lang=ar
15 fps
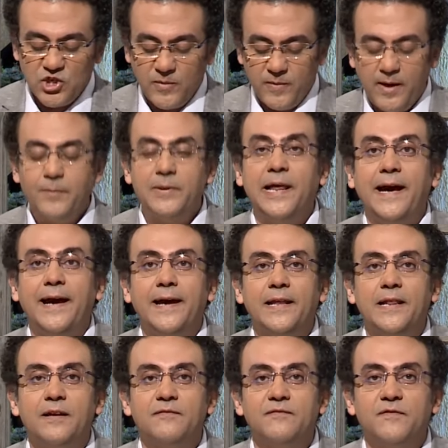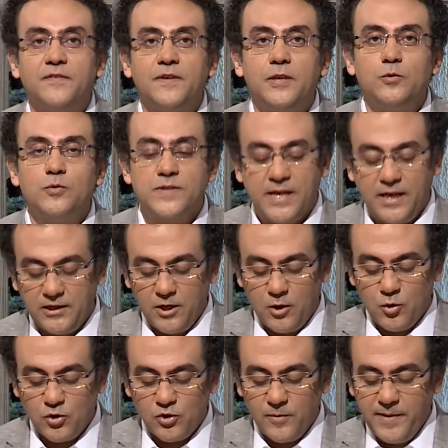شباب العالم في
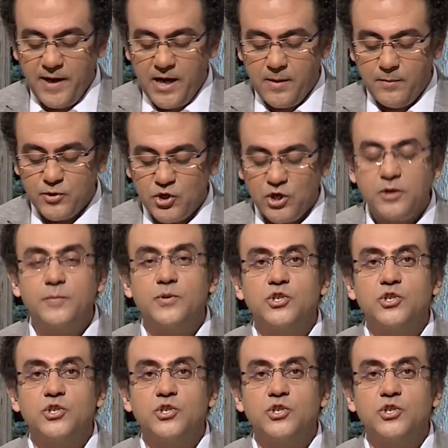نسخته الرابعه بشهر شرم